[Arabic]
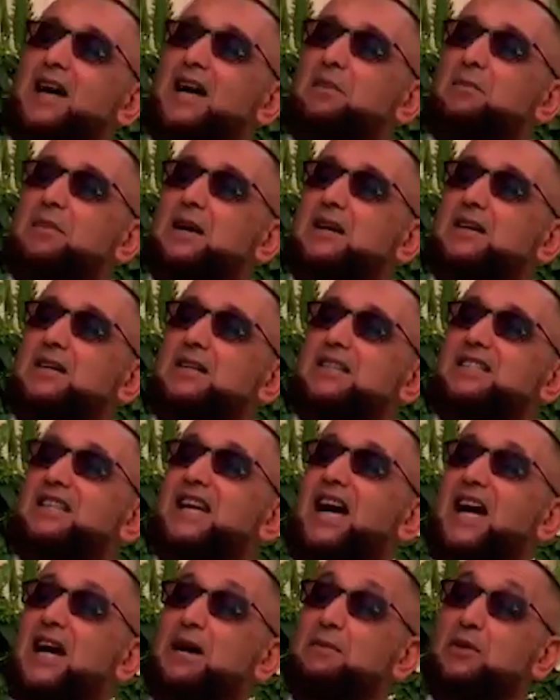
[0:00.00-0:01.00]
من ابى
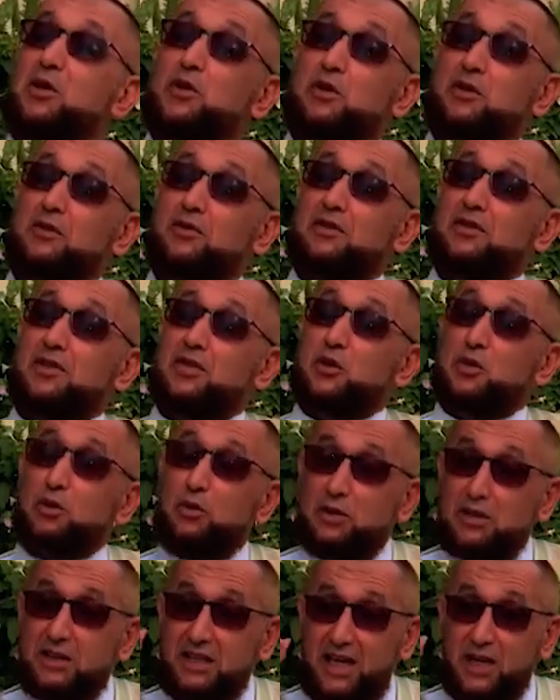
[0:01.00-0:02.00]
الصحابه شوف
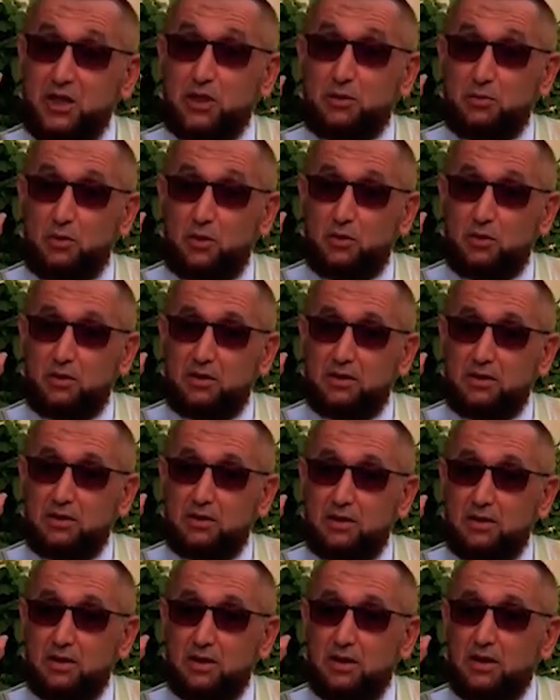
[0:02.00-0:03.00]
شغل تعجبوا
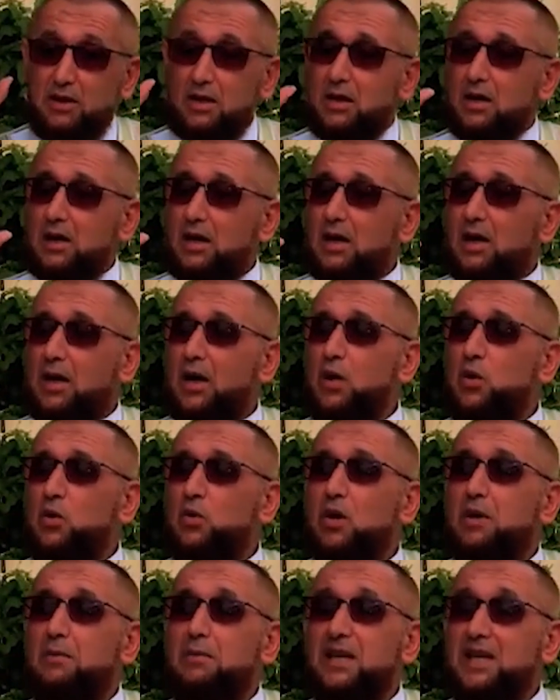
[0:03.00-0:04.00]

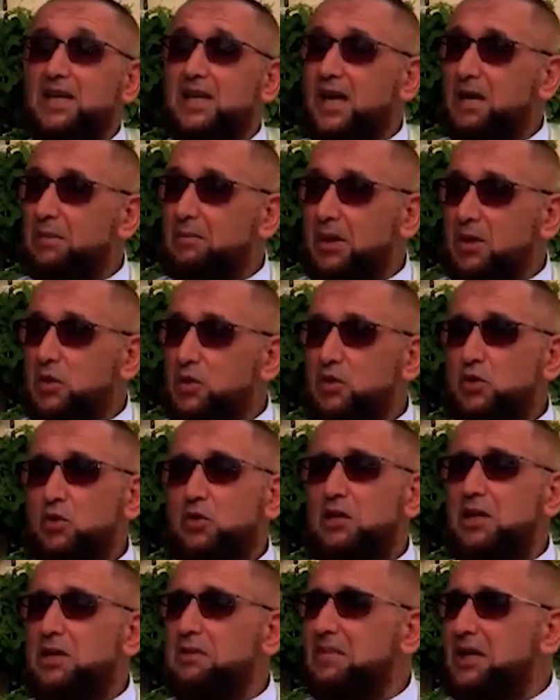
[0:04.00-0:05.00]
قالوا ومن يأبى
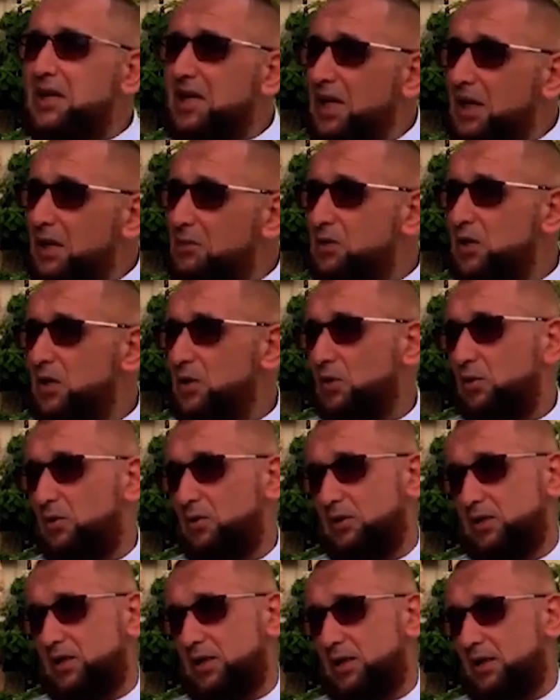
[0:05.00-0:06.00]
شكون اللي ما يحبش
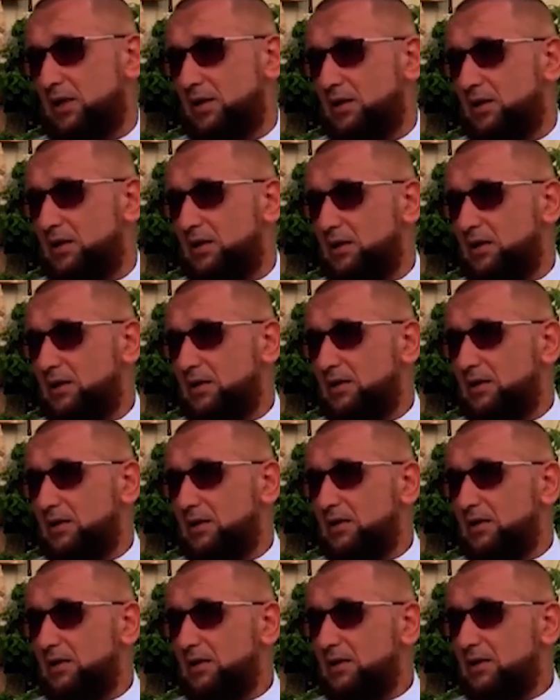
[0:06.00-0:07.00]
يدخل الجنه
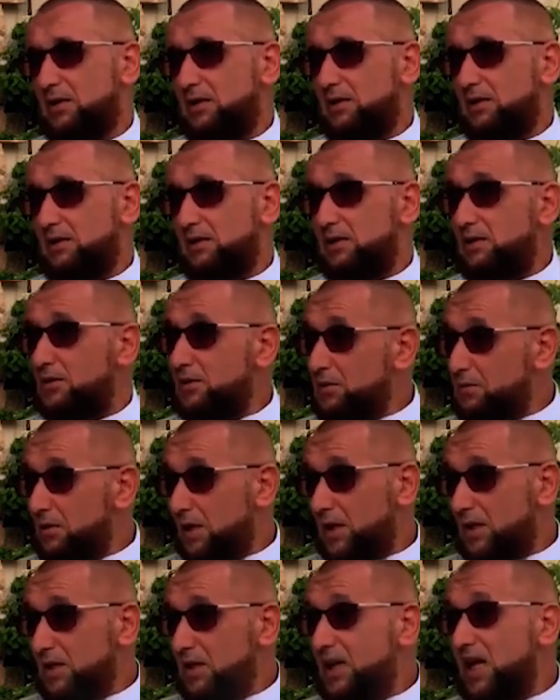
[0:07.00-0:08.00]

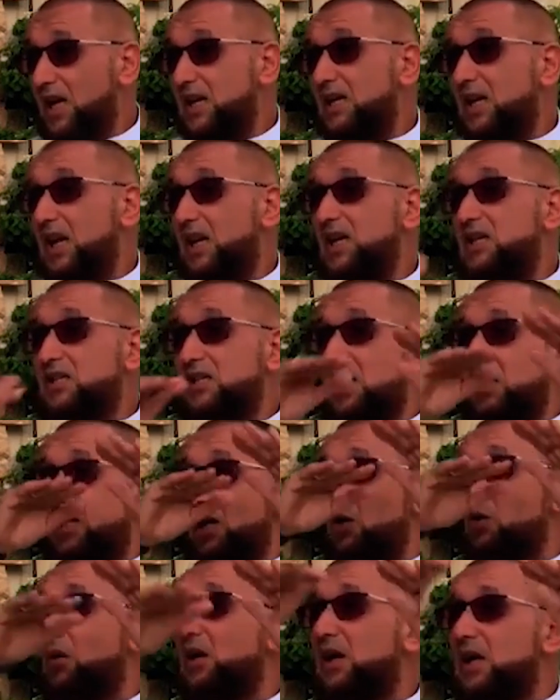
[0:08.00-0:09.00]
سبحان لان علاش
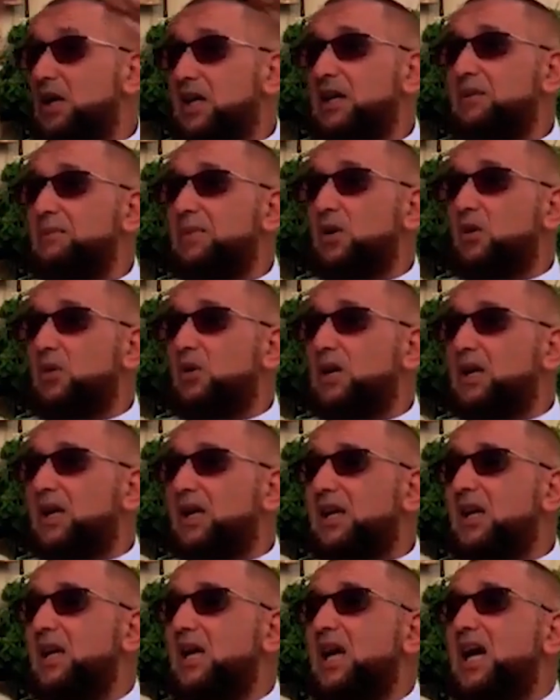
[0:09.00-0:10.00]
هذاك كما نقول
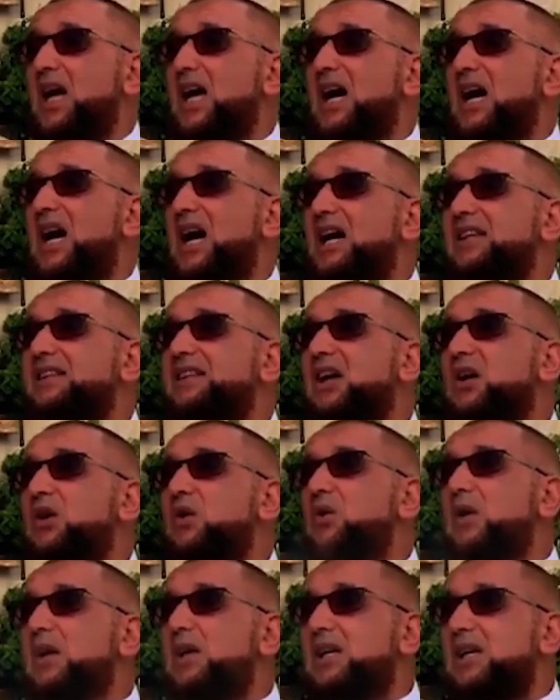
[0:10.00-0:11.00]
لك
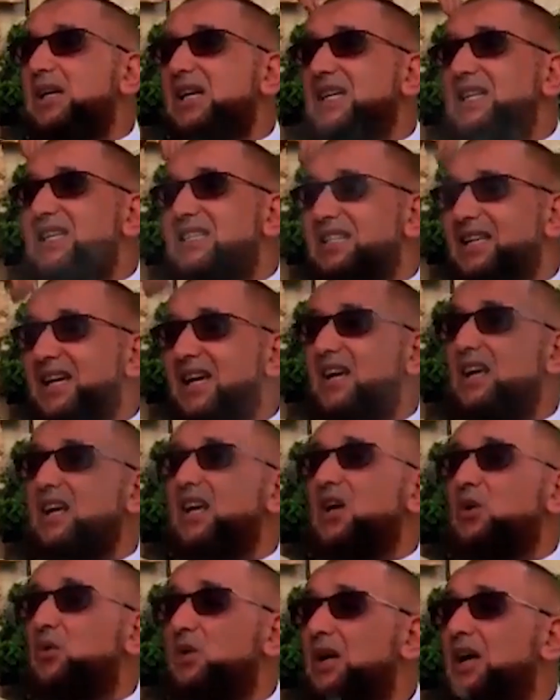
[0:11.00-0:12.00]
هذاك هو
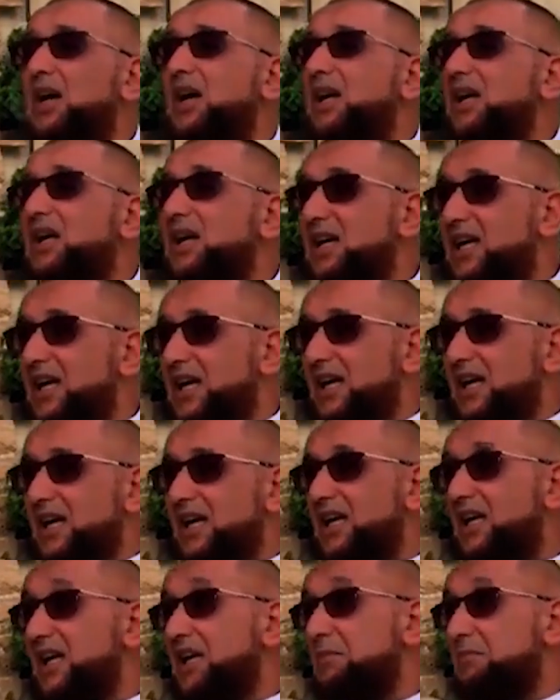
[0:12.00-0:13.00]
الاستقرار والقرار
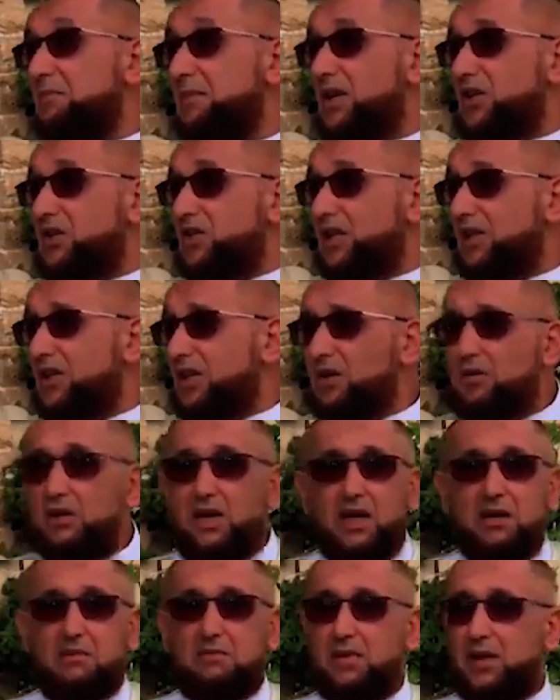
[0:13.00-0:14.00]
الاخير اما جنه
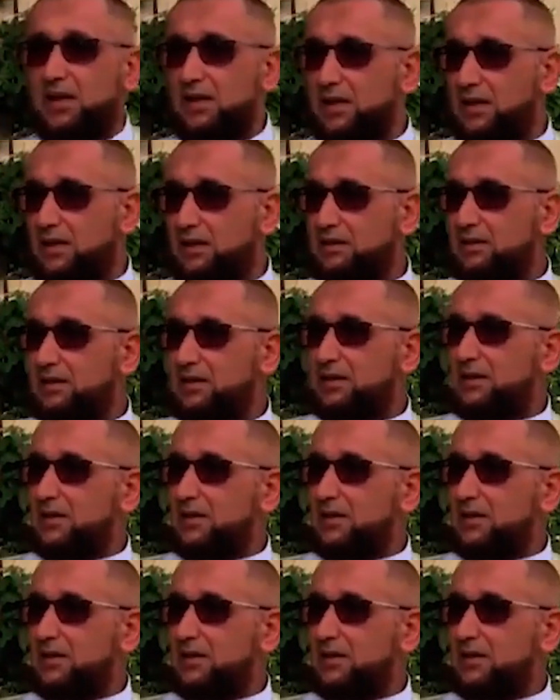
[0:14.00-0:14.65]
واما نار ما